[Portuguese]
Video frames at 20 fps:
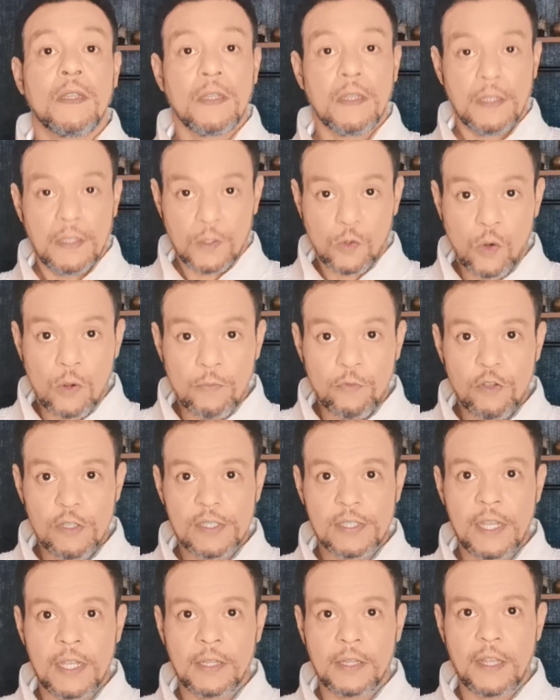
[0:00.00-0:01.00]
E como
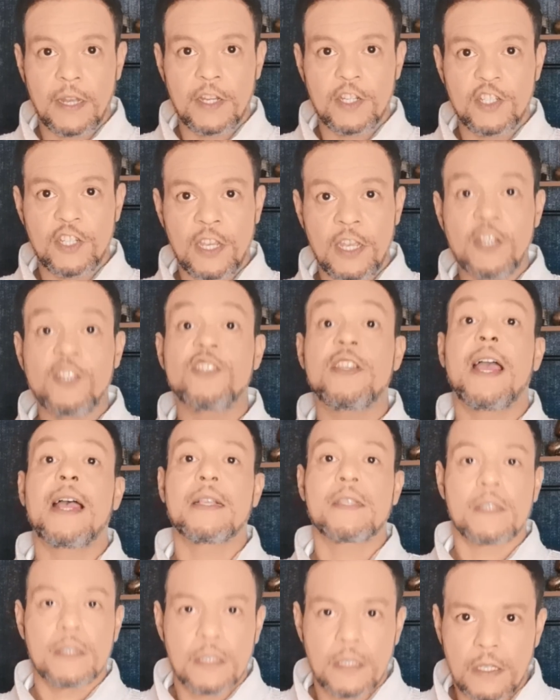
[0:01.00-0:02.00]
você é inteligente e
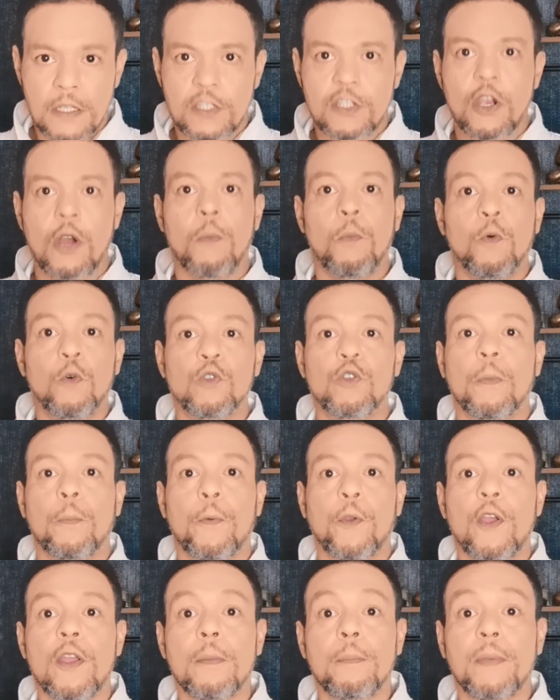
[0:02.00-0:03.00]
assiste ao mundo
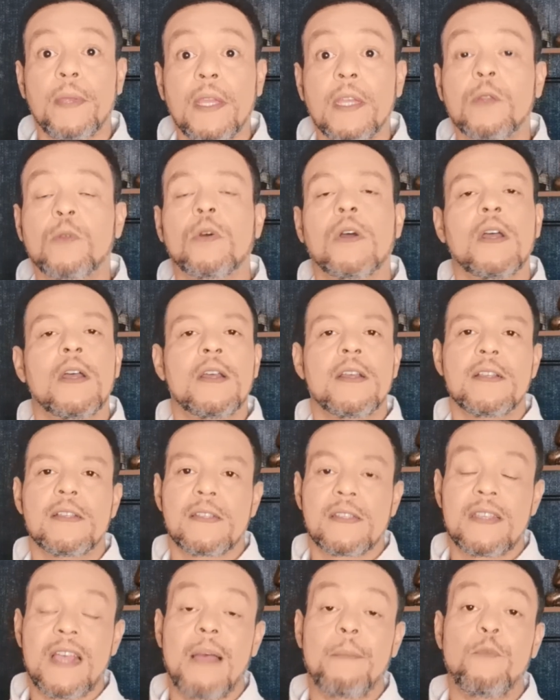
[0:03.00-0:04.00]
proibido,
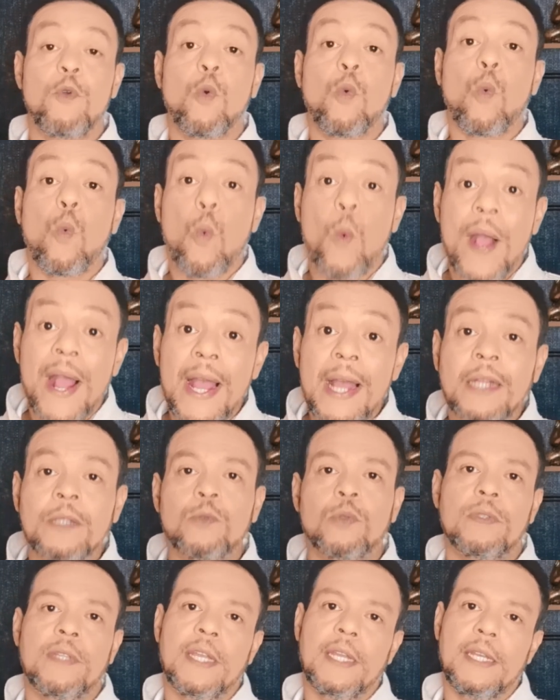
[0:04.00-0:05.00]
sabe o
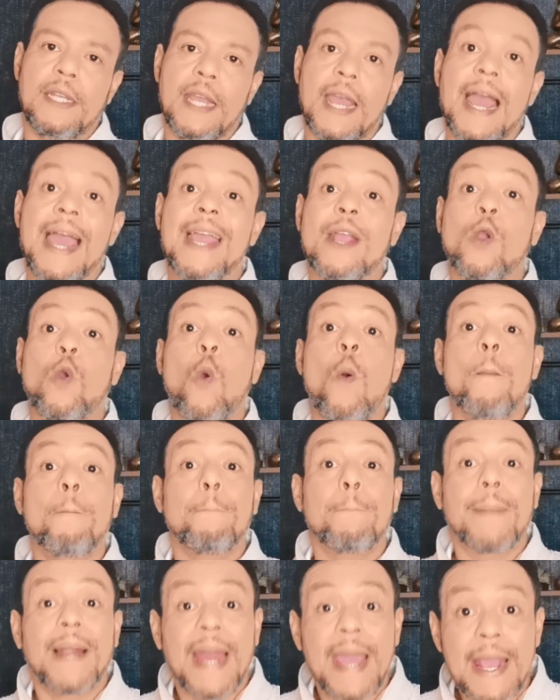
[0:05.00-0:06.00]
quanto o DNA é
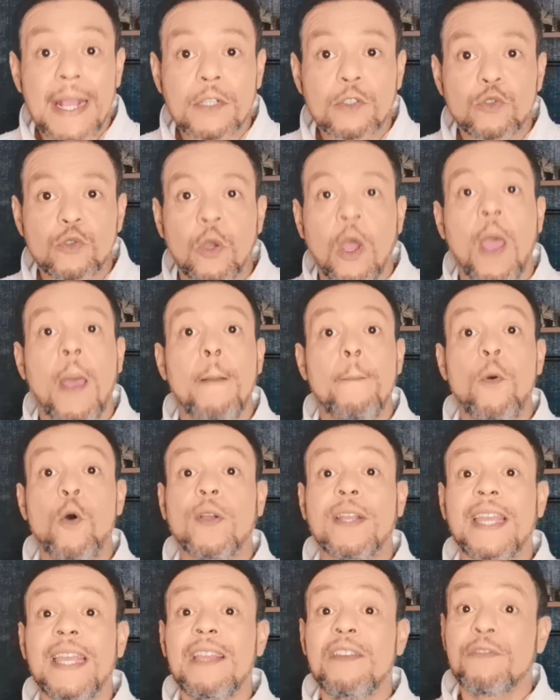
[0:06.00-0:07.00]
complexo,
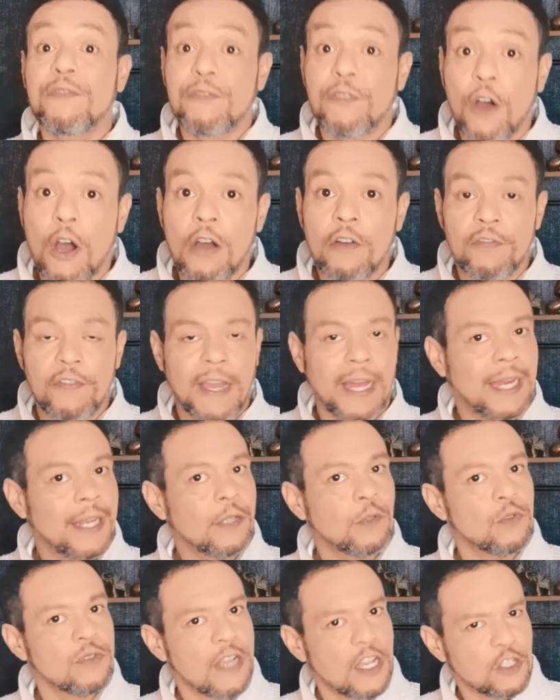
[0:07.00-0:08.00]
porque envolve, além
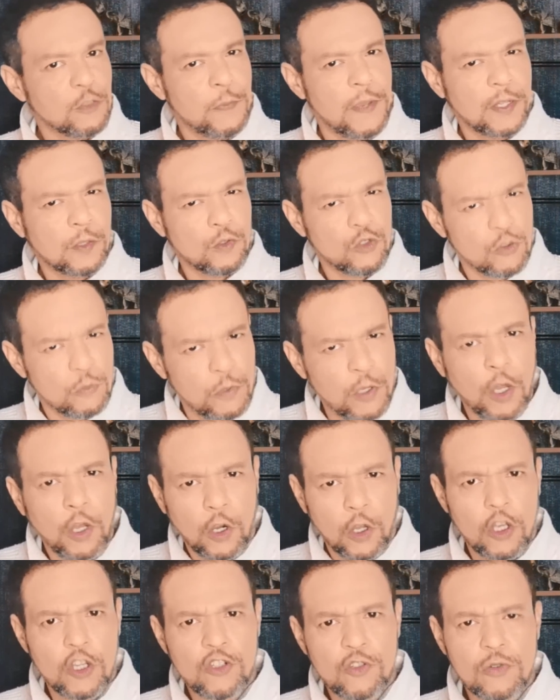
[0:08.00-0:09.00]
dos aspectos
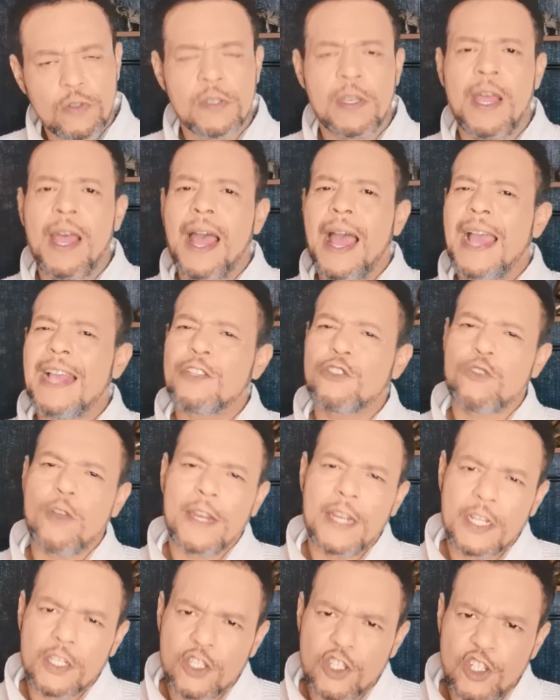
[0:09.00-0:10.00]
biológicos, a
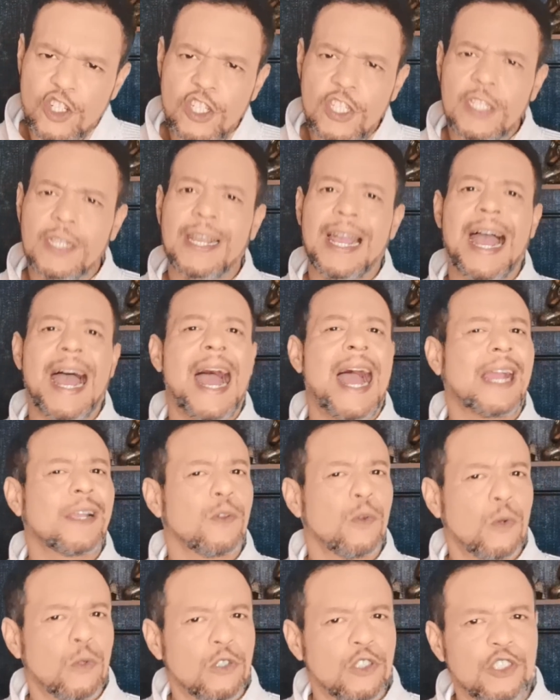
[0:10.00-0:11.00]
história antiga, a
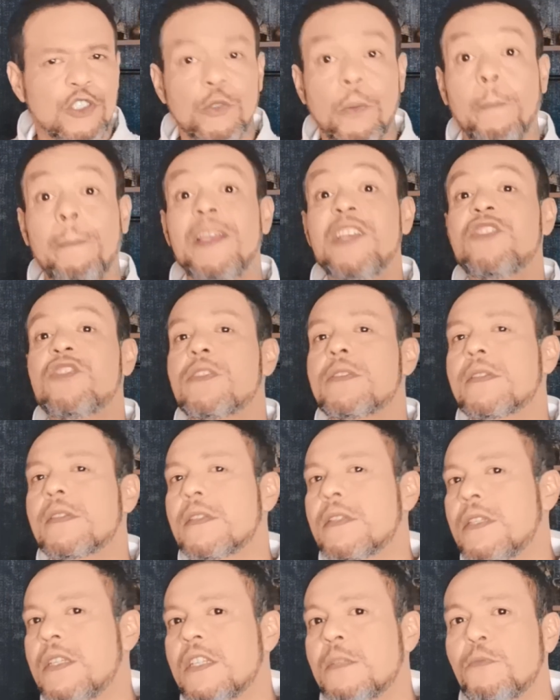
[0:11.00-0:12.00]
arqueologia, o
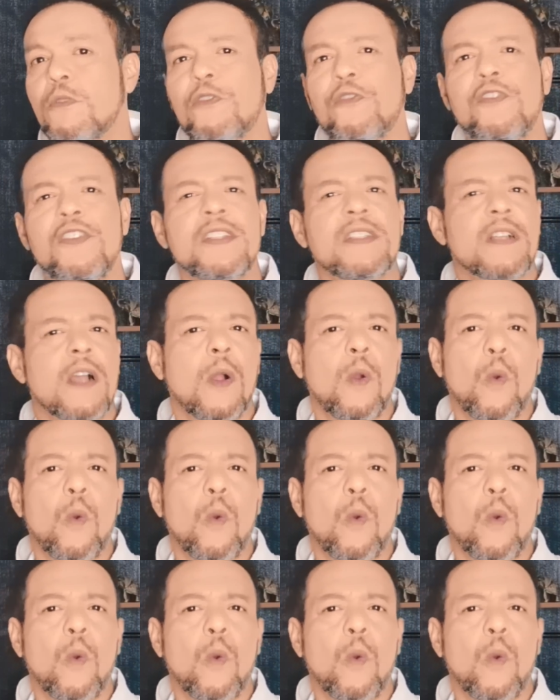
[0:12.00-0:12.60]
misticismo, física